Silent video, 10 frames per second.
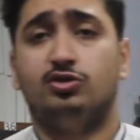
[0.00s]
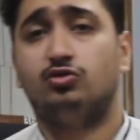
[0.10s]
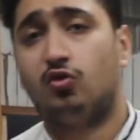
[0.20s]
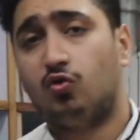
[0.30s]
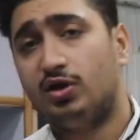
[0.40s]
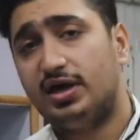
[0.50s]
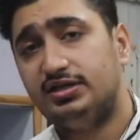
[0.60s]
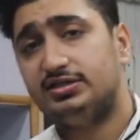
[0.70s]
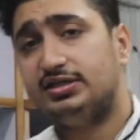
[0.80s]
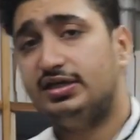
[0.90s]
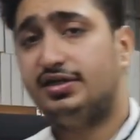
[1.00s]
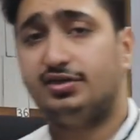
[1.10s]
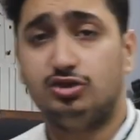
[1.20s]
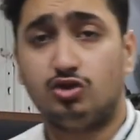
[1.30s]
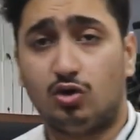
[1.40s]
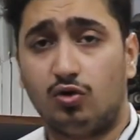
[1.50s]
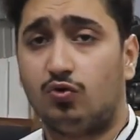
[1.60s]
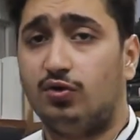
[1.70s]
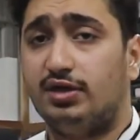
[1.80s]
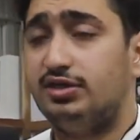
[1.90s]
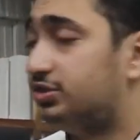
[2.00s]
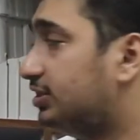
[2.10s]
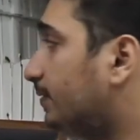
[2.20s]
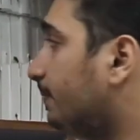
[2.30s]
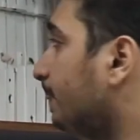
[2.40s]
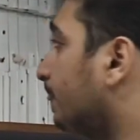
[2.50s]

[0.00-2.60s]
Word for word: में जो सोडा आनी चाहिए कितनी स्ट्रॉन्ग सोडा आनी चाहिए